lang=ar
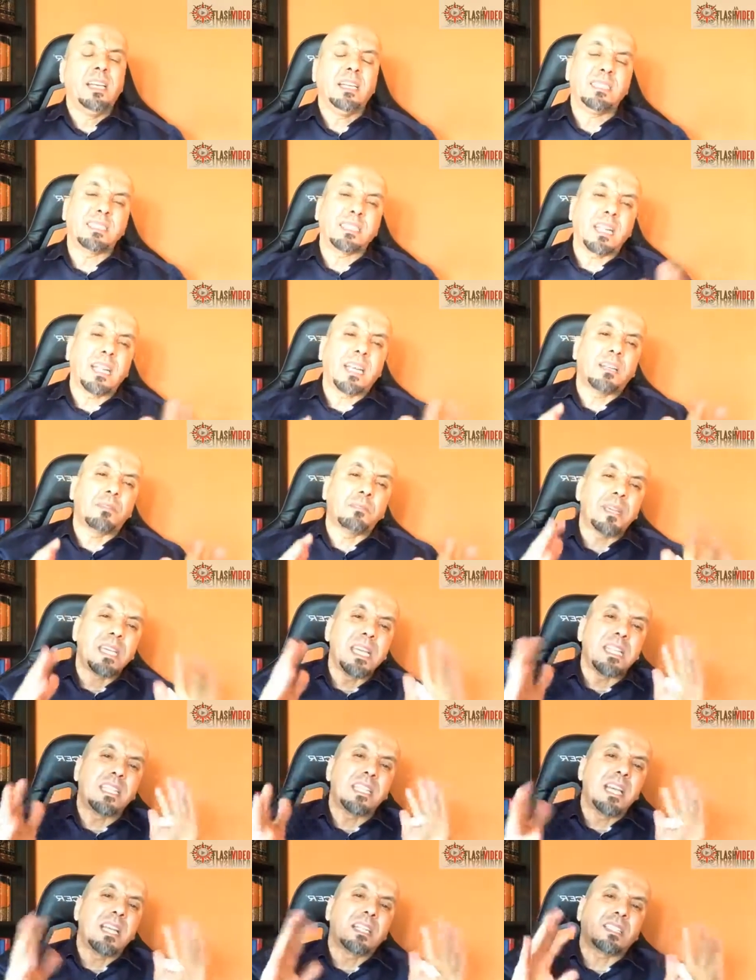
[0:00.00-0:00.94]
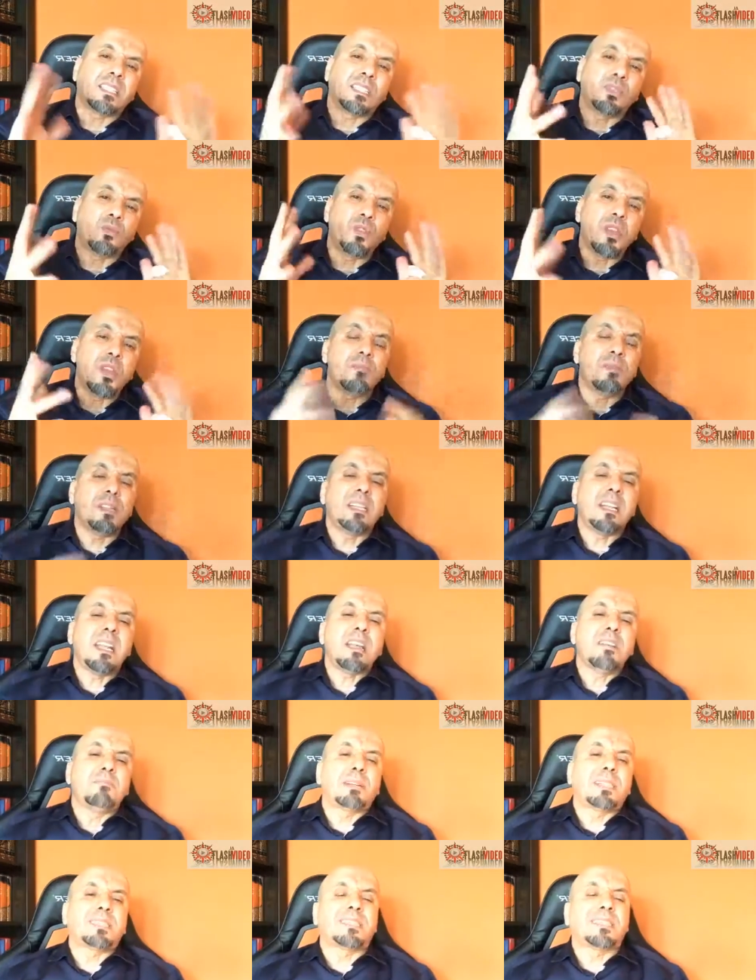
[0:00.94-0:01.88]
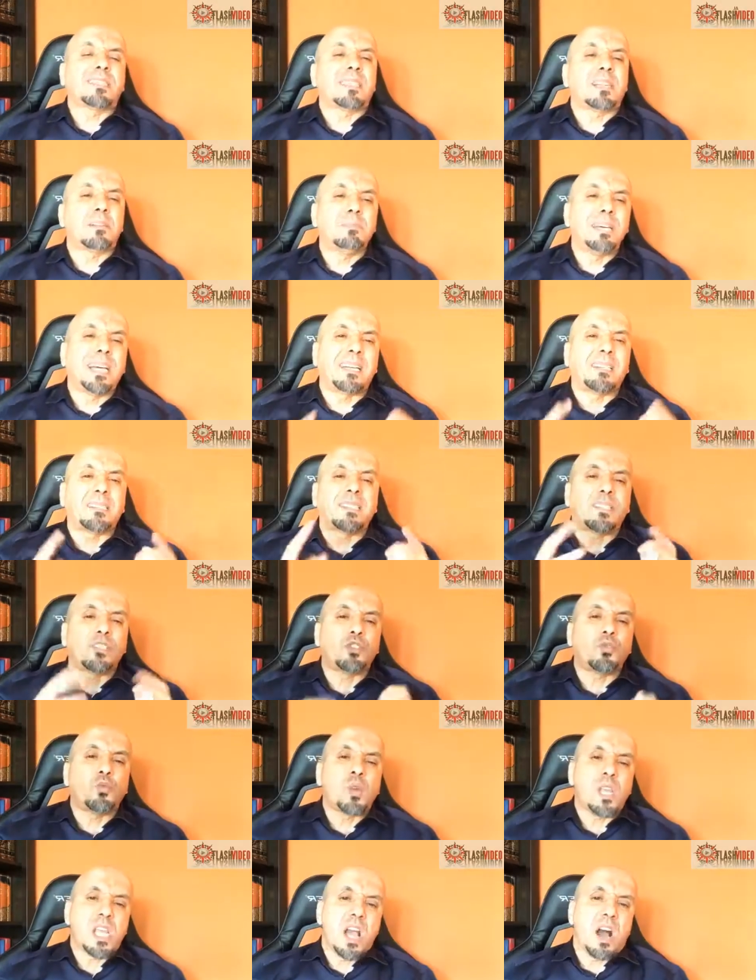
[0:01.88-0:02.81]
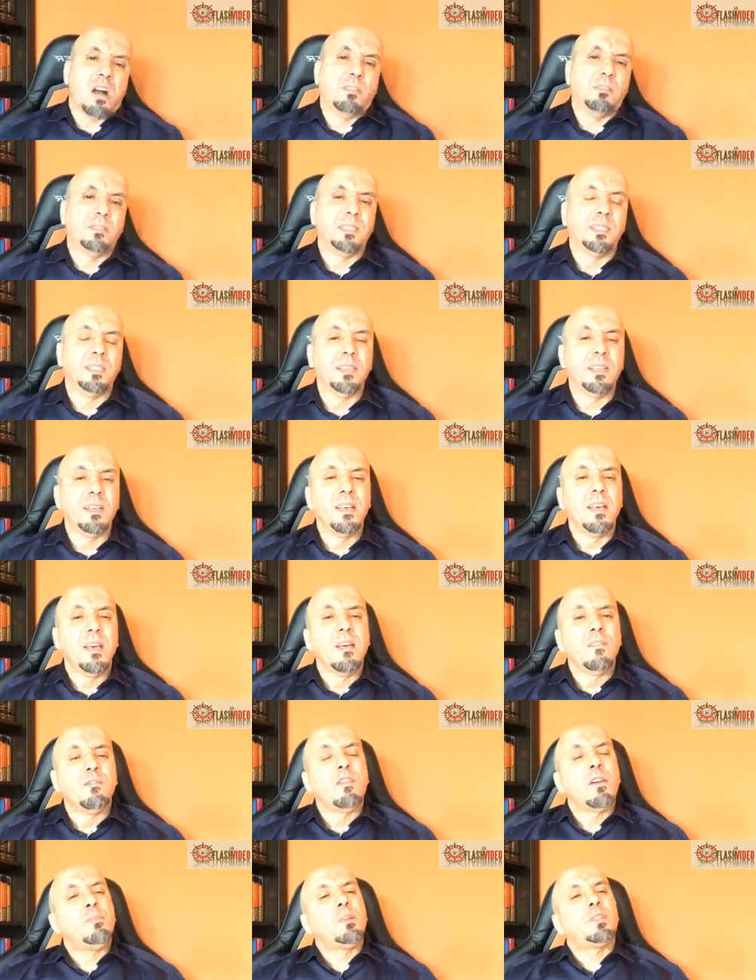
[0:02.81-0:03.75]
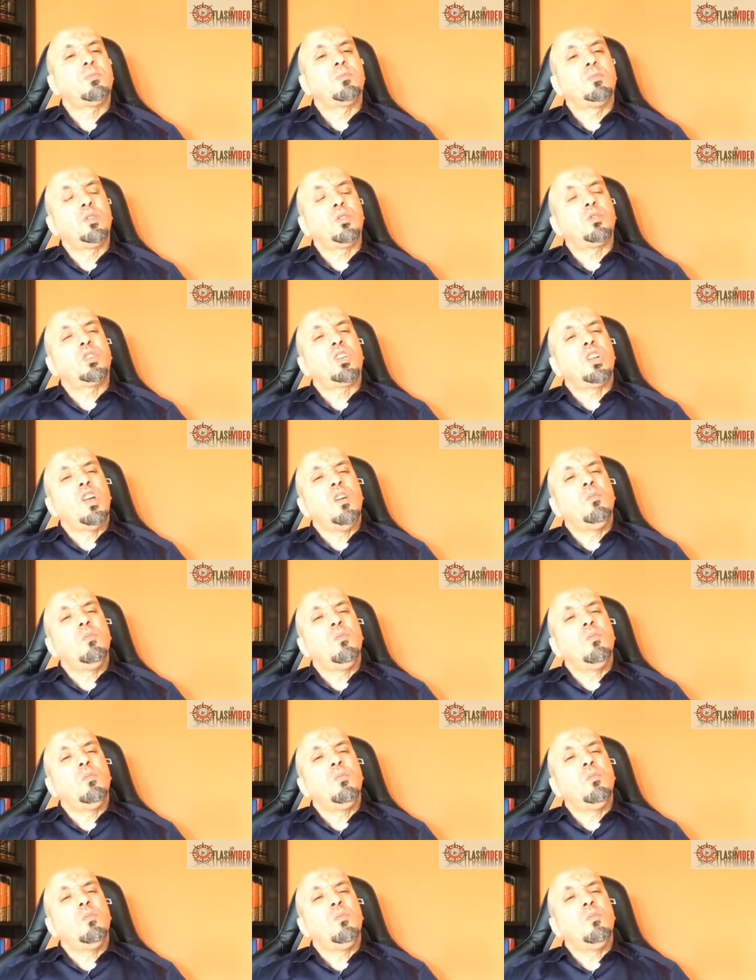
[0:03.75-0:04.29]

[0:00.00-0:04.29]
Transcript: حيت العربيه ديالك شويه بنديه مكسره مهرسه شويه فما تبداوش